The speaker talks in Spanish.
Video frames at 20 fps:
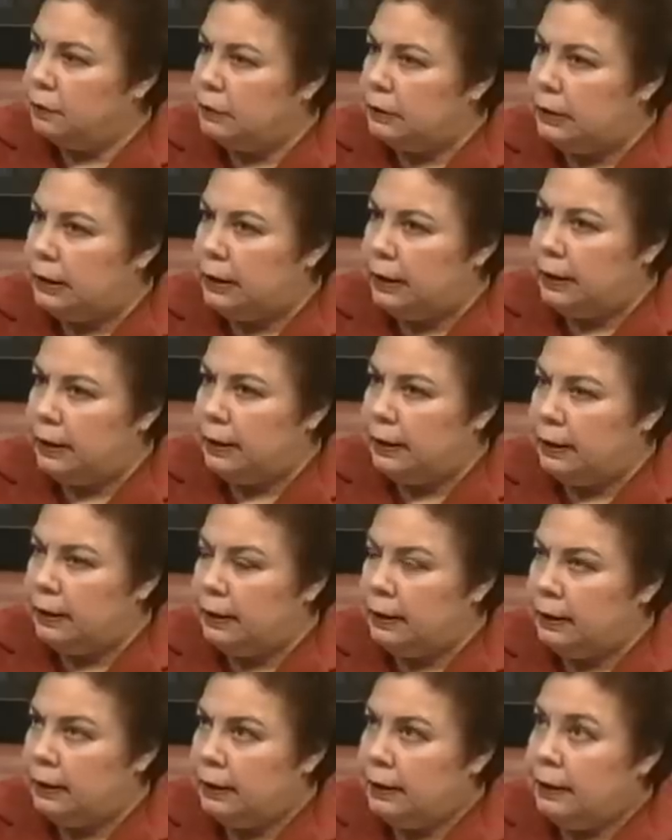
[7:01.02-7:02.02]

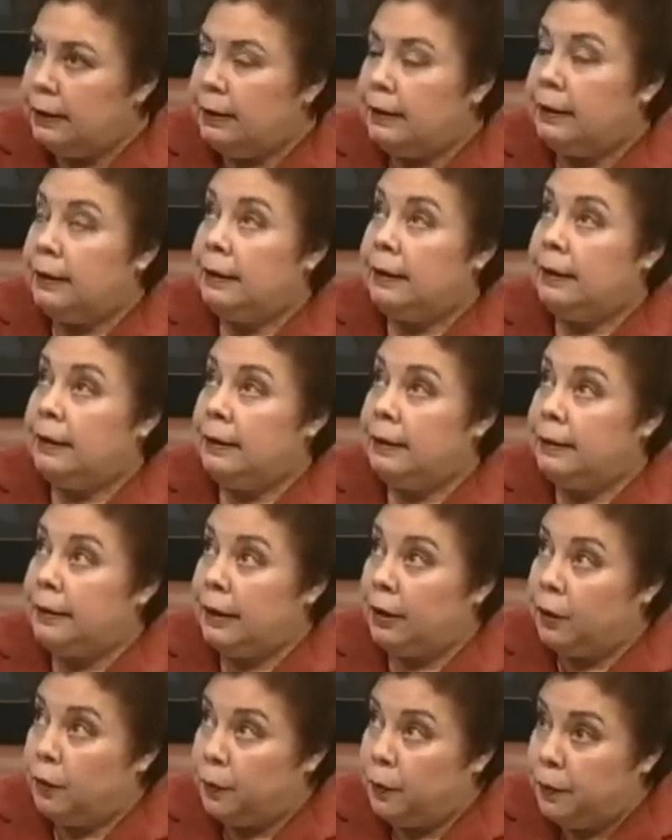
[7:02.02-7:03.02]
de,
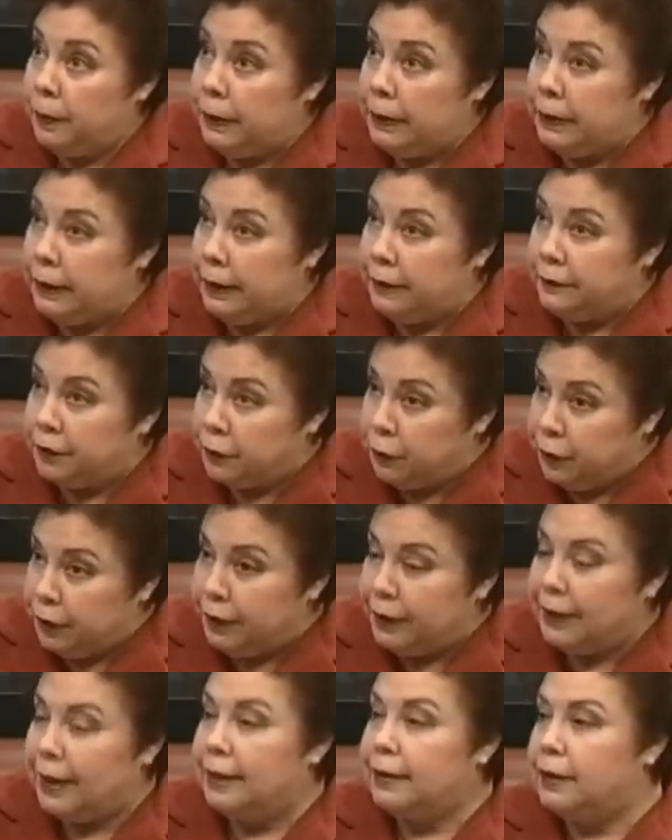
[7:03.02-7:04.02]
de,
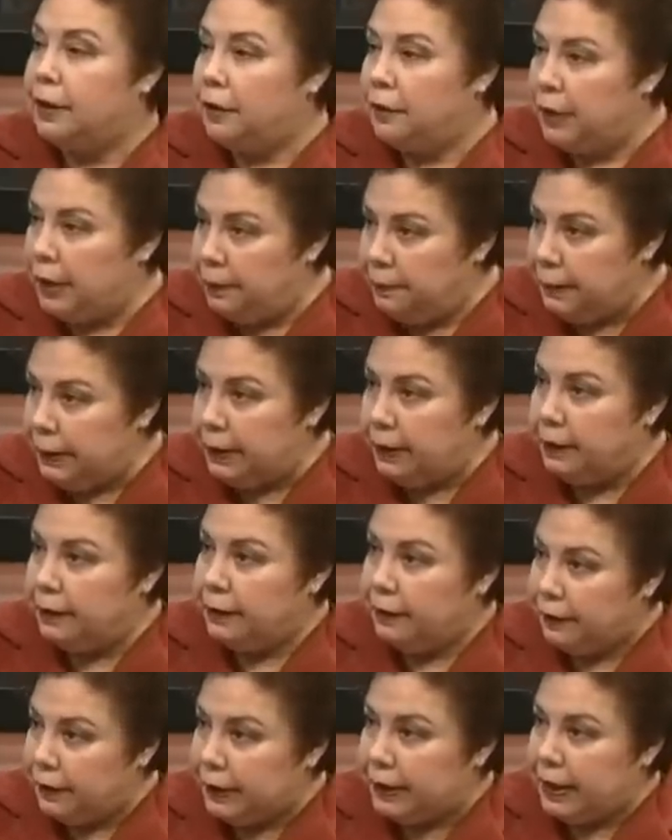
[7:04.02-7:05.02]
Seguridad, que ahora,
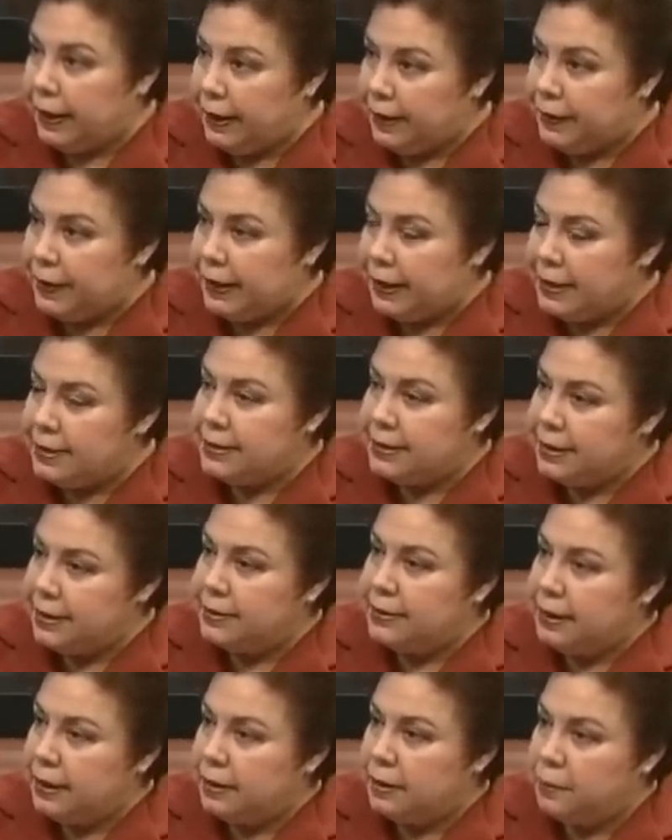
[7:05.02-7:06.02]
es, que ahora es
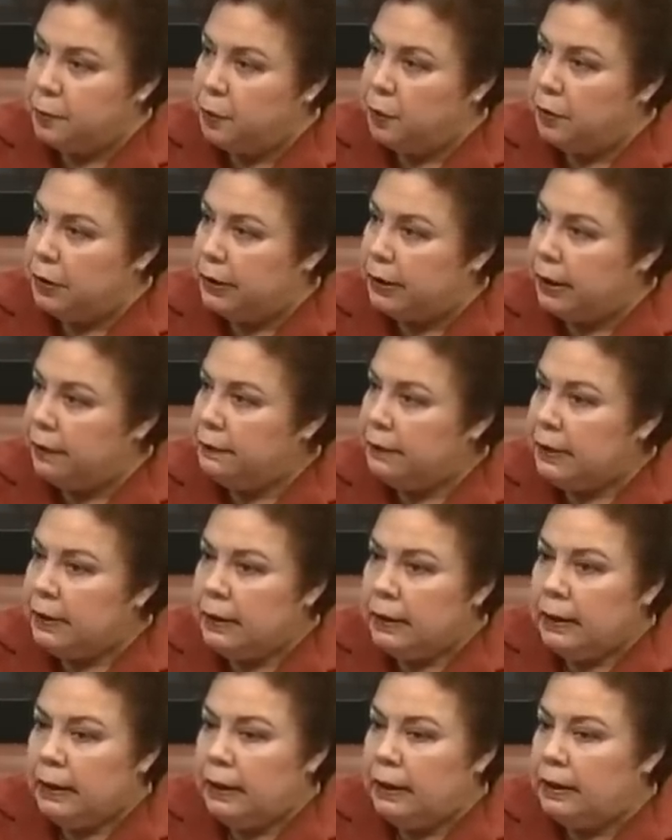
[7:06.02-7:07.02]
canciller de la República,
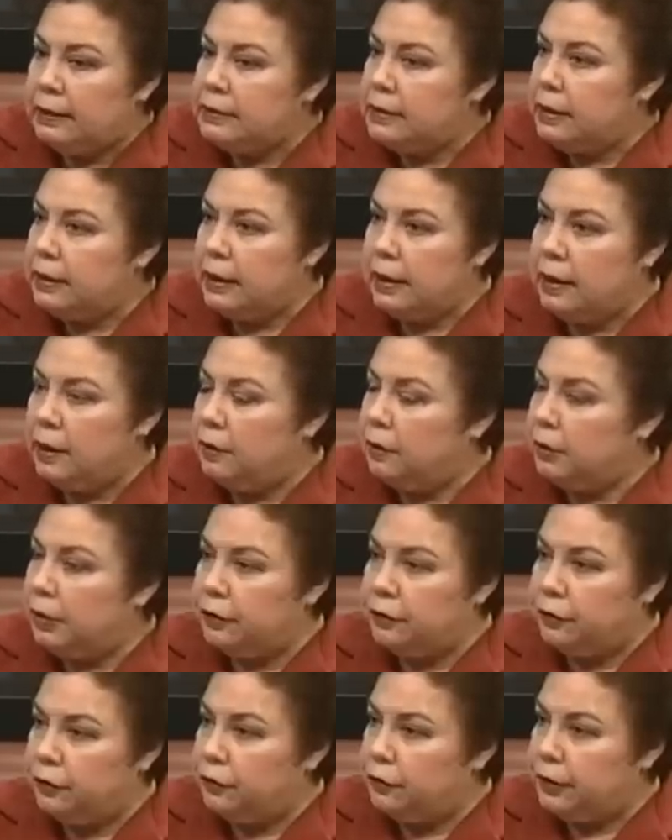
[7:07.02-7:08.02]
él ha señalado que
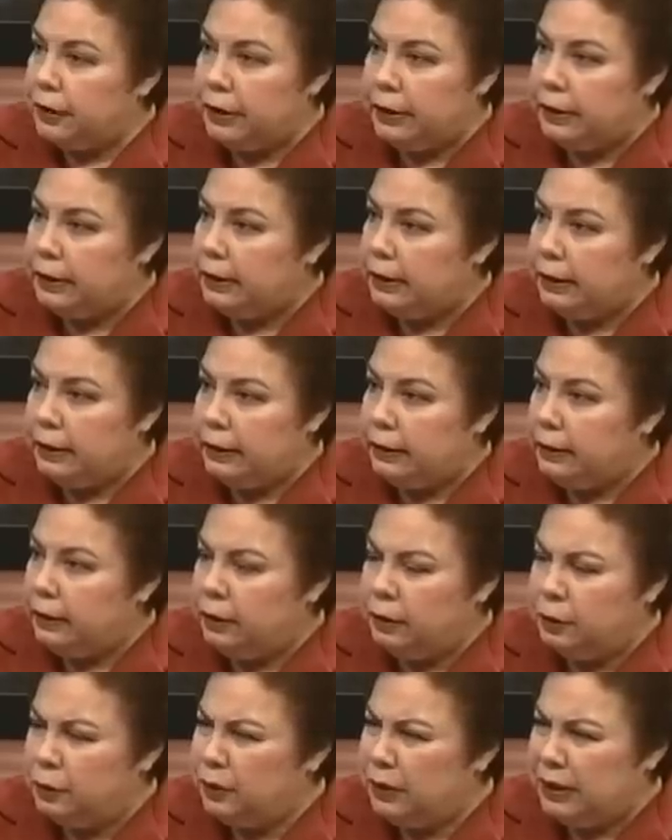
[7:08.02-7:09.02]
eso no tiene
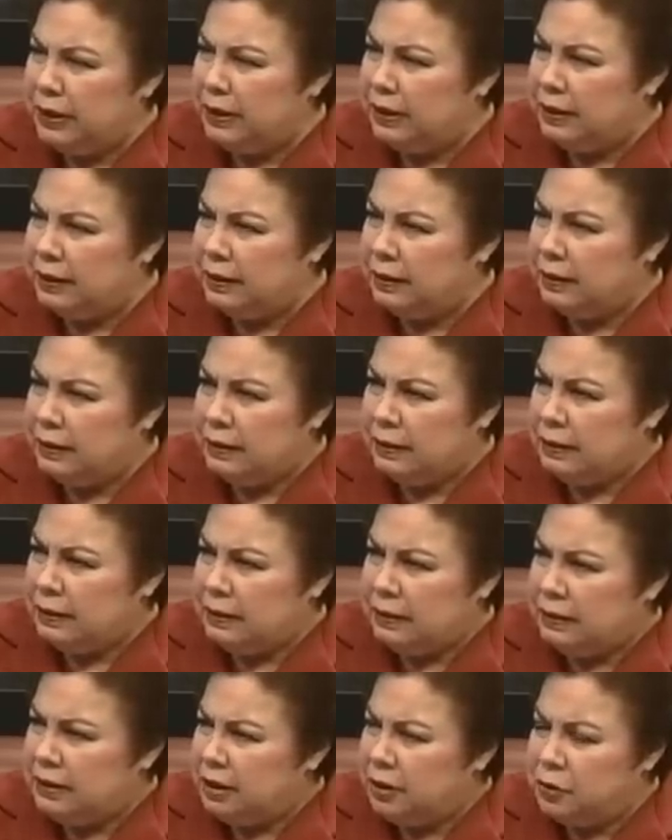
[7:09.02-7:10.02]
ninguna
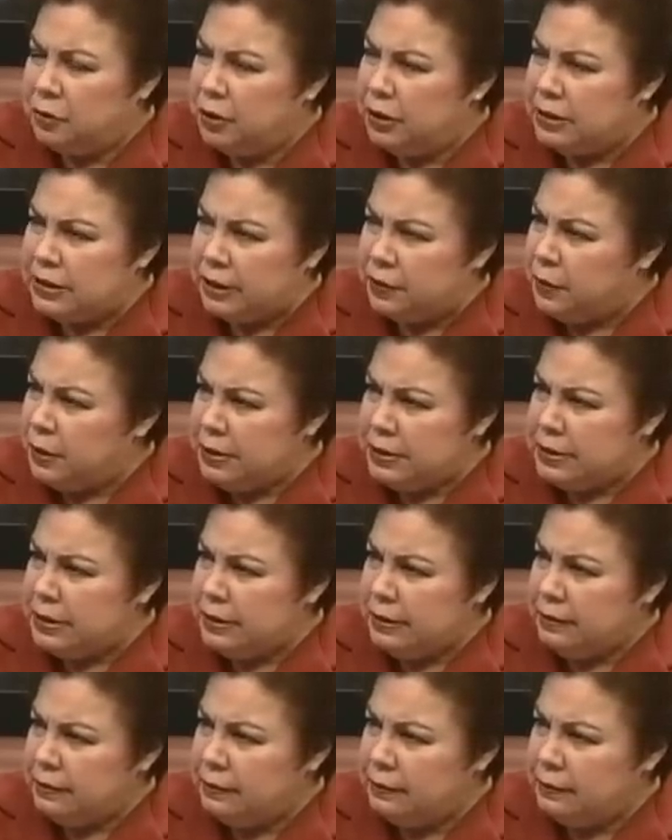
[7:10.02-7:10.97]
Ninguna secuencia.